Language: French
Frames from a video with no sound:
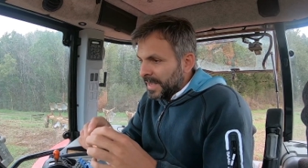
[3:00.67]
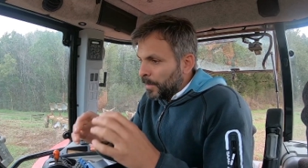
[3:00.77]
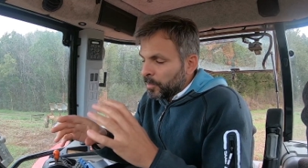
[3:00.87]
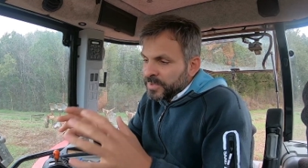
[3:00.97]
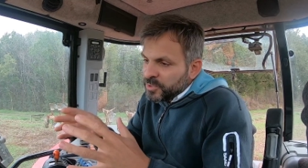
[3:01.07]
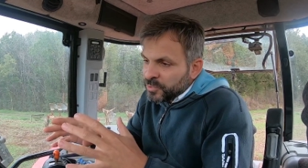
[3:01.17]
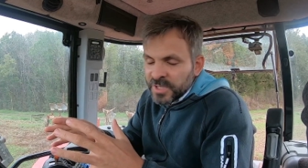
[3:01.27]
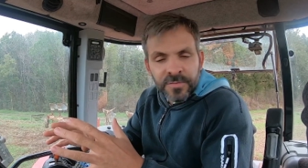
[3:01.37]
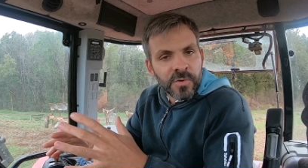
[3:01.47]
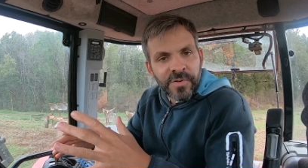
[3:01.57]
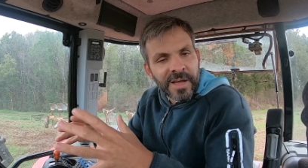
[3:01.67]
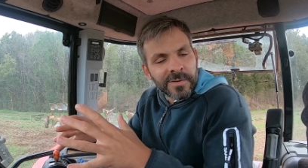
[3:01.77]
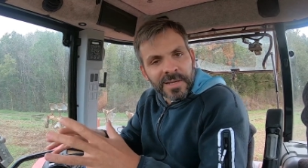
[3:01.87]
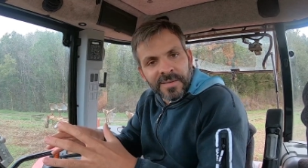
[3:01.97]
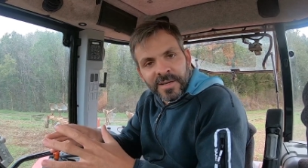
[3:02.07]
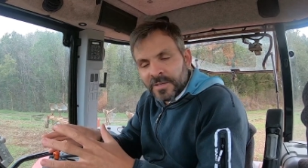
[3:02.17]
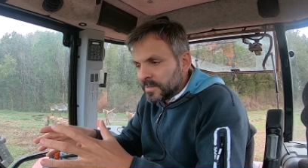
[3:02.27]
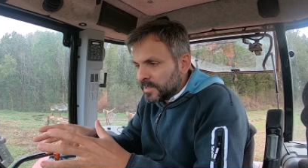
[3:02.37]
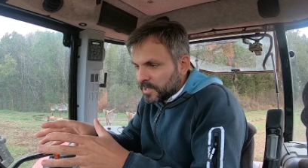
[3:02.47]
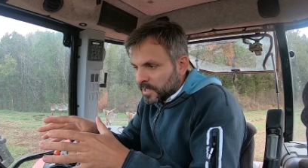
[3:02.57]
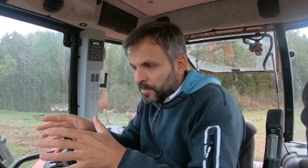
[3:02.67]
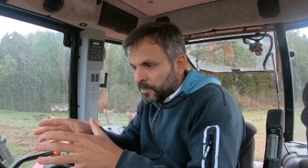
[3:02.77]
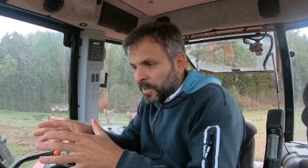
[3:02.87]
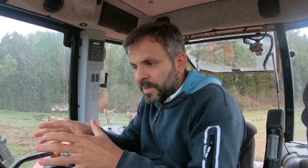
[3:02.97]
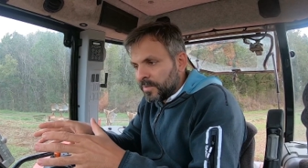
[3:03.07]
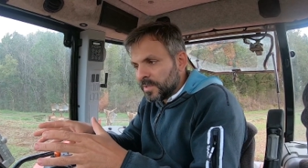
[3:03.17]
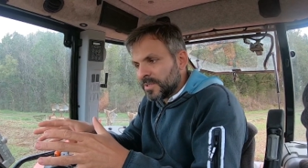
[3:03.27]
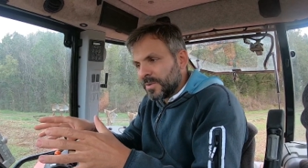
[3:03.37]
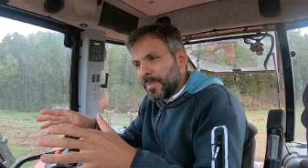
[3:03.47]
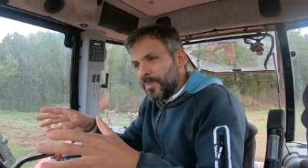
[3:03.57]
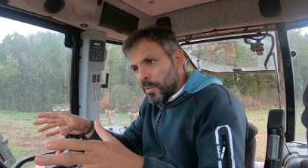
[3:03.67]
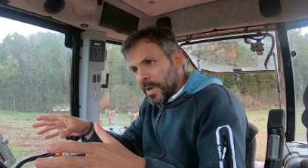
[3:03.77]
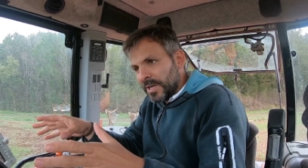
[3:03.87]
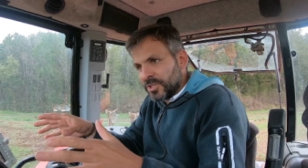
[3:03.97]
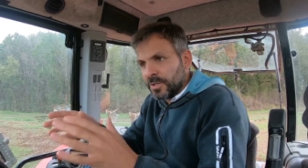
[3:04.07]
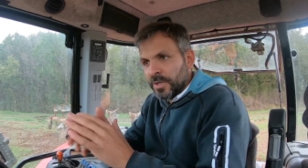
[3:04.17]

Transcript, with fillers: Et mon petit souci, vous le verrez en travaillant, c'est que j'ai des pneus à l'avant qui sont un peu larges.